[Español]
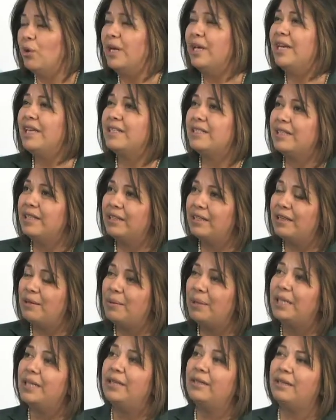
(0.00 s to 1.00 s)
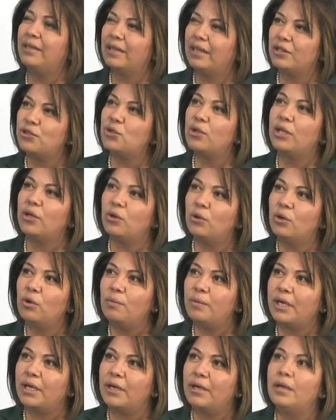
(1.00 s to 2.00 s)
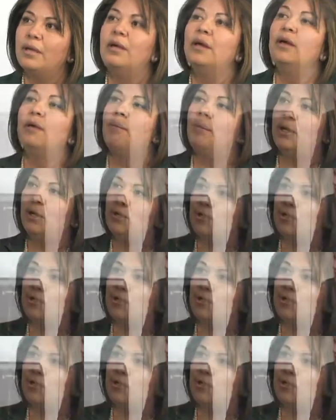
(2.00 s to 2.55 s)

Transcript: en ese nivel de integración económica pero